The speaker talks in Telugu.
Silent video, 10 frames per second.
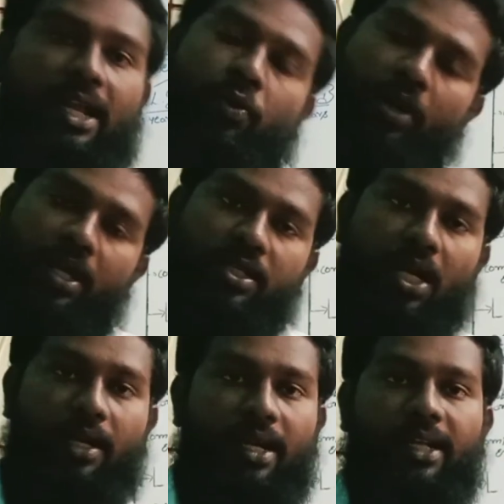లేకుండా
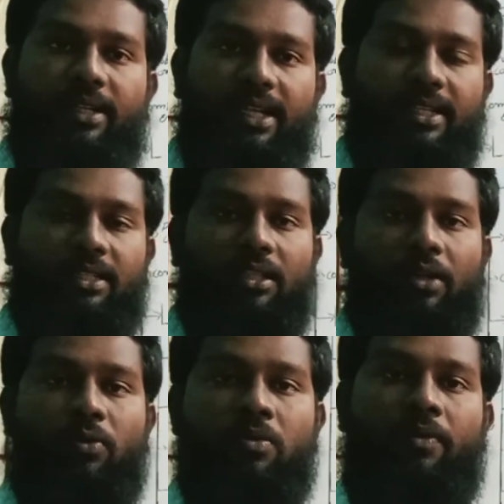షార్ట్గా నేను ట్రై
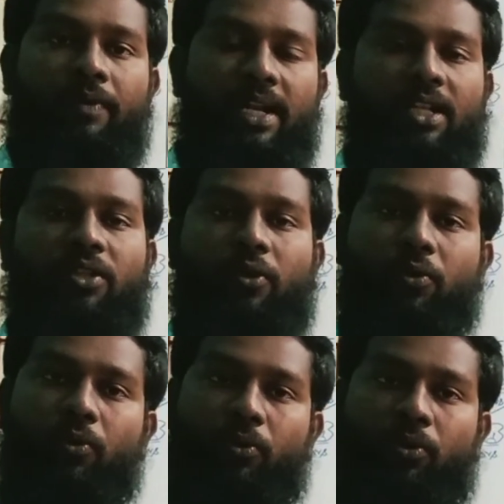చేస్తాను వీలైనంత
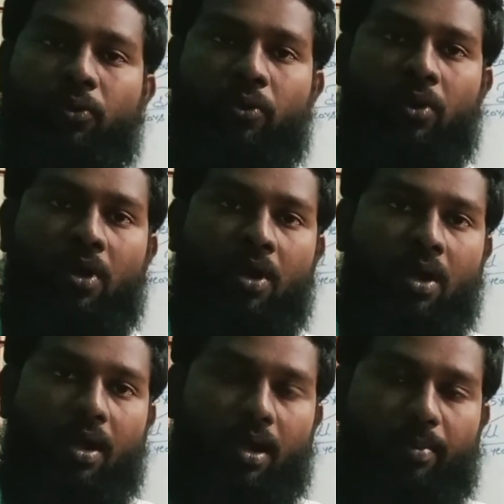వరకు
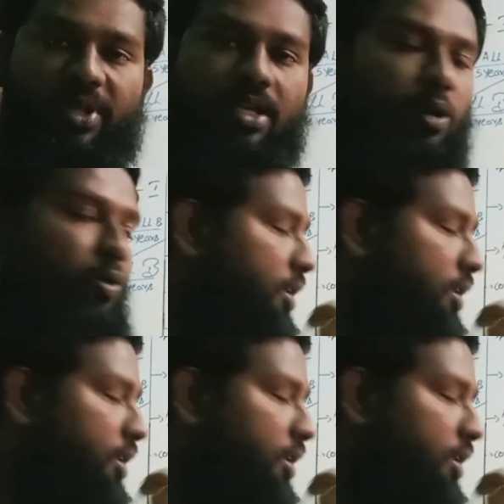మిస్ కాకుండా